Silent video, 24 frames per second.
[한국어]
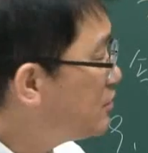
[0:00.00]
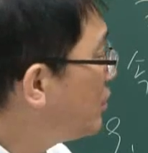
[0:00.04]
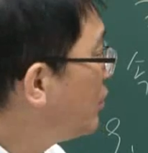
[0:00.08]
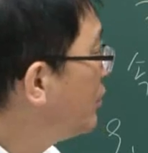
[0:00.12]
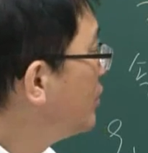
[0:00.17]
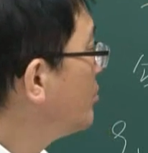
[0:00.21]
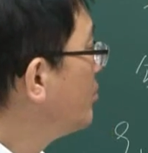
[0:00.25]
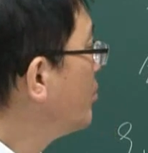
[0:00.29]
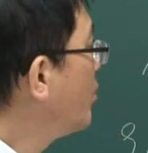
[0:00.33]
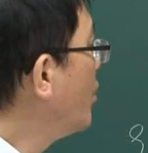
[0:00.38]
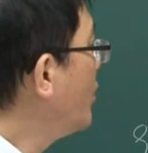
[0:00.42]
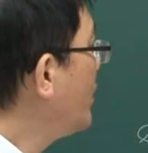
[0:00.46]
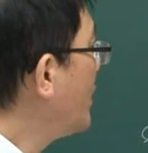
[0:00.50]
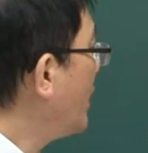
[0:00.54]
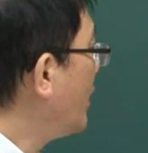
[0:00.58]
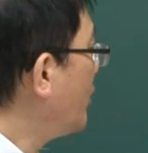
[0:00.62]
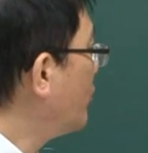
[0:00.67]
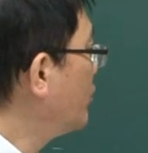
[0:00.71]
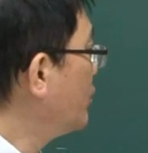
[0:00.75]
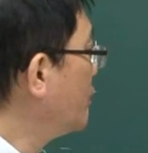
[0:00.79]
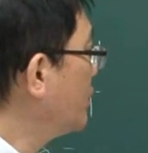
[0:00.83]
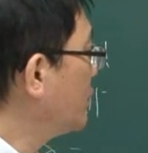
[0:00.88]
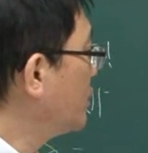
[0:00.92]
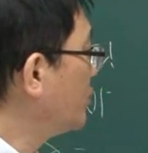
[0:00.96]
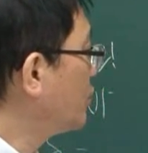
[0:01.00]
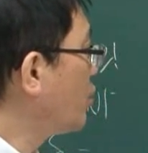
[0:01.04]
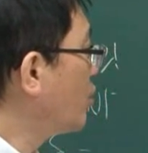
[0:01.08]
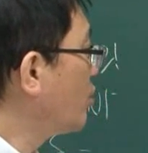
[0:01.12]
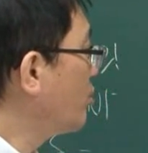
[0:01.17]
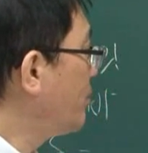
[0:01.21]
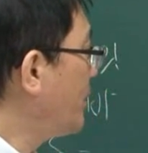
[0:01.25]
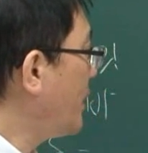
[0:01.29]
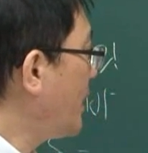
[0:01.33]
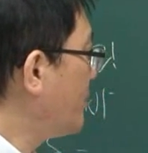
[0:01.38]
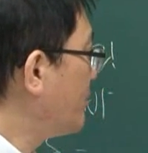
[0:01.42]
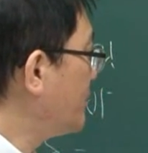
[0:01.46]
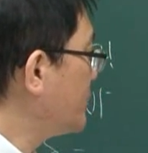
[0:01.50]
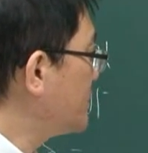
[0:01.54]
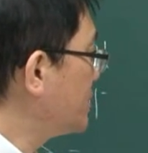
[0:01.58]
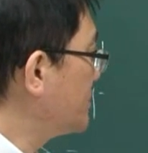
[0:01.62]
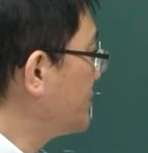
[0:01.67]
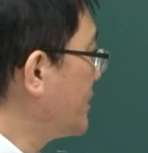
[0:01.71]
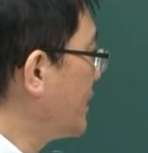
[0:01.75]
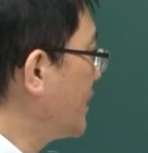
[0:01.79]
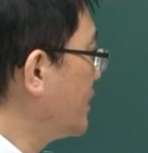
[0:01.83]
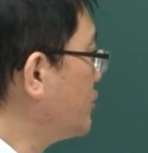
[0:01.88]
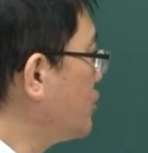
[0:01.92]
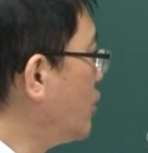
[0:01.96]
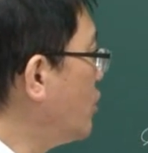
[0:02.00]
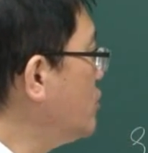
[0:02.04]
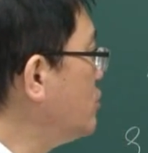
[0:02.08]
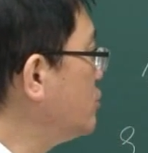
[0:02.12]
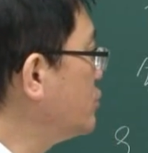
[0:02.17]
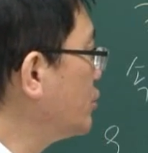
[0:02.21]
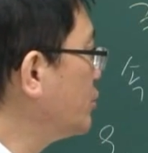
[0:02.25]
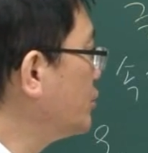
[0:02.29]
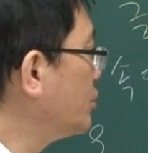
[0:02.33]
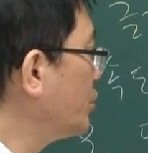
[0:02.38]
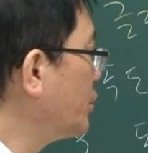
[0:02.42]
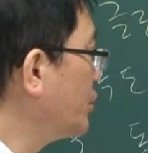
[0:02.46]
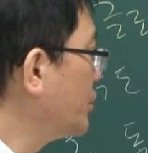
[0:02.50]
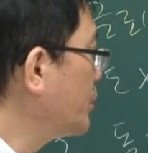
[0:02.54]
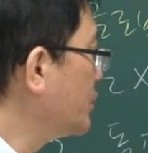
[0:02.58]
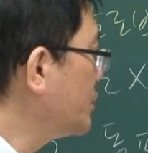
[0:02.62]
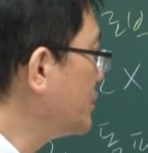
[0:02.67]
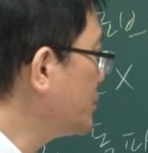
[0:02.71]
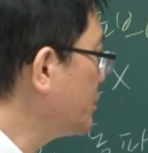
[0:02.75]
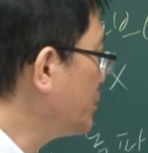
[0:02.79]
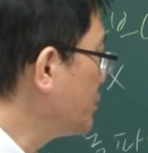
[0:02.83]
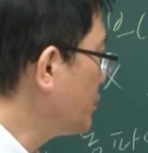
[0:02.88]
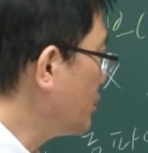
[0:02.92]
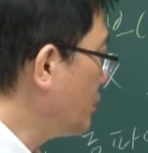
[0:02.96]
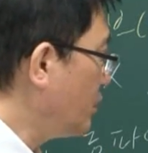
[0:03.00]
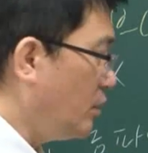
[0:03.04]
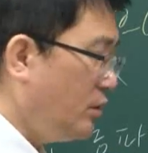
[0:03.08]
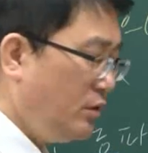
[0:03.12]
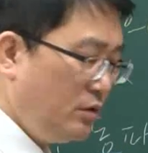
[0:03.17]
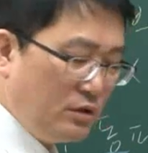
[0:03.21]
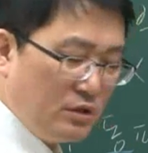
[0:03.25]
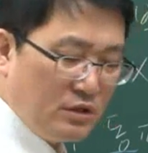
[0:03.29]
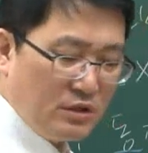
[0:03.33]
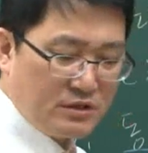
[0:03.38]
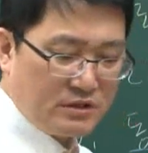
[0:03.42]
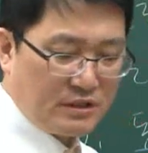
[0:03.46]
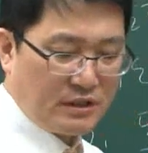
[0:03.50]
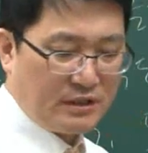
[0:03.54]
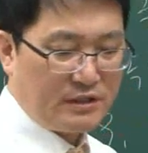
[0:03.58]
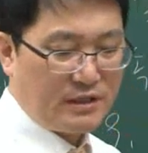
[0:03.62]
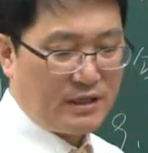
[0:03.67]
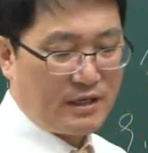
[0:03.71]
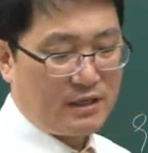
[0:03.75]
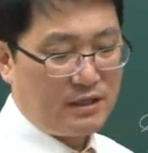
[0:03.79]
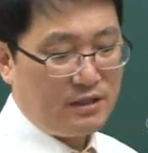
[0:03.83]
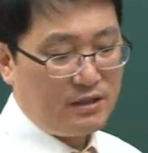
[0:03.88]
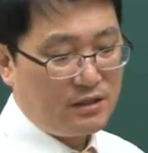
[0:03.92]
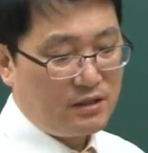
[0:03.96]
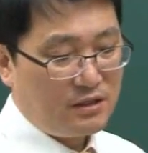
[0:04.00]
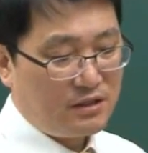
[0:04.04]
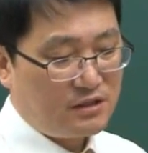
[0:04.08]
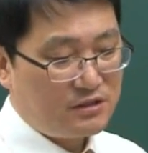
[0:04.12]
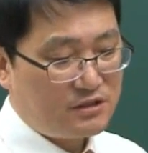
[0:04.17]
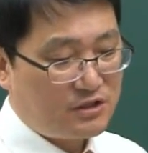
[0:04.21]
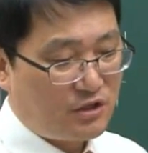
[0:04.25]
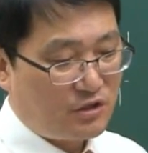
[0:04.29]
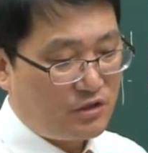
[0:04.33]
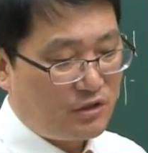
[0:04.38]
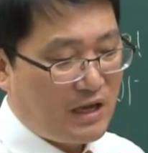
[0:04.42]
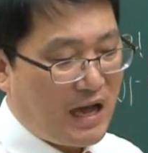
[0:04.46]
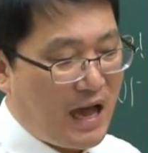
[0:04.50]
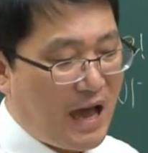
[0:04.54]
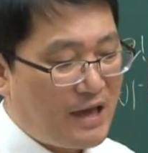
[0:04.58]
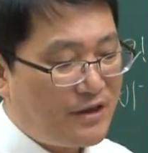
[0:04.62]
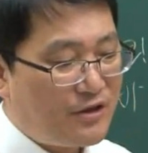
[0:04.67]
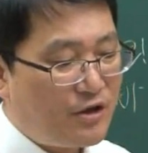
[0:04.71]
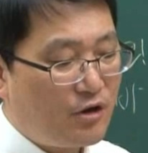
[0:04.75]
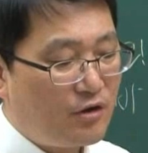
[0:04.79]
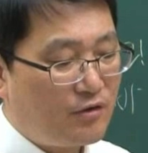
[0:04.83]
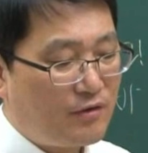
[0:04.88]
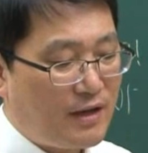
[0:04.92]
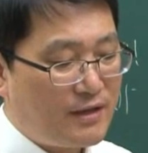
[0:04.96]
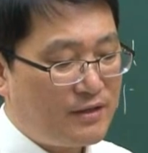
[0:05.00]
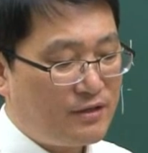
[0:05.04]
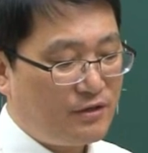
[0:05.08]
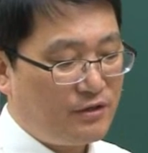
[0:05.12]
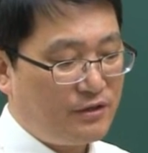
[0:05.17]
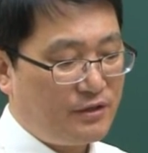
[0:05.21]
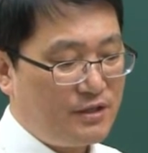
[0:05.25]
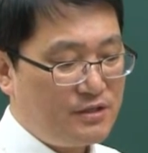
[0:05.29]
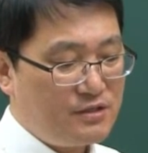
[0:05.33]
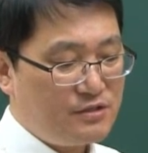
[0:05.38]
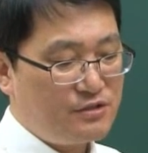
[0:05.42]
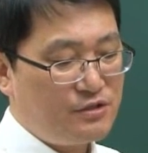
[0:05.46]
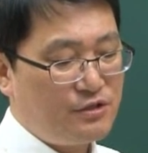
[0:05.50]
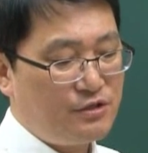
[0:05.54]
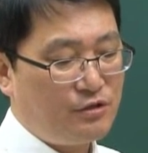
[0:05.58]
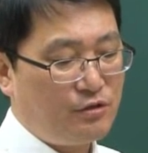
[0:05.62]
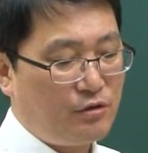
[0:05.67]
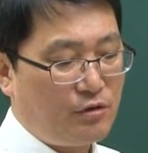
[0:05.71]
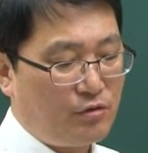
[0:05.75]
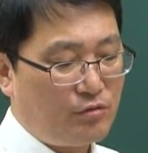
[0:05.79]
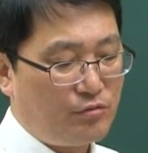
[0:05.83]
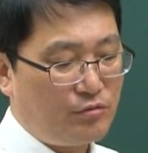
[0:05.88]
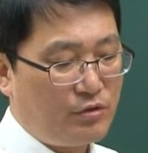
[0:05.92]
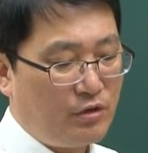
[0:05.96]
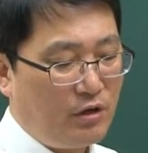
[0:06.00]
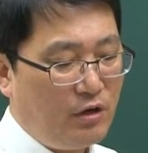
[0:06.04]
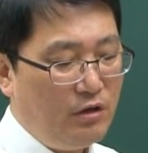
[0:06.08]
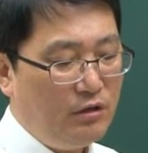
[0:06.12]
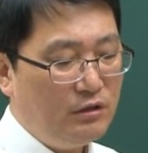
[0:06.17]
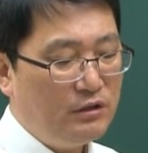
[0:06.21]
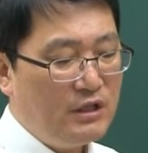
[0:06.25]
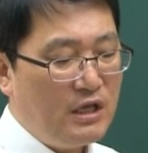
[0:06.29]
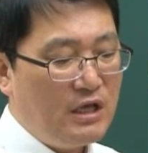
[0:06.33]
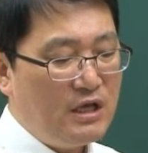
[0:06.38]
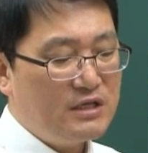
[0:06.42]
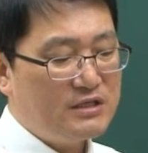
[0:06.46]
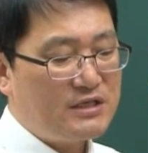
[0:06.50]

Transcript: 그래서 뭐야, 우리 이거 동파이프 지금 열전도율이 좋은 거. 이 얘기 저는 가열관 이런 데 쓰이는 거고요.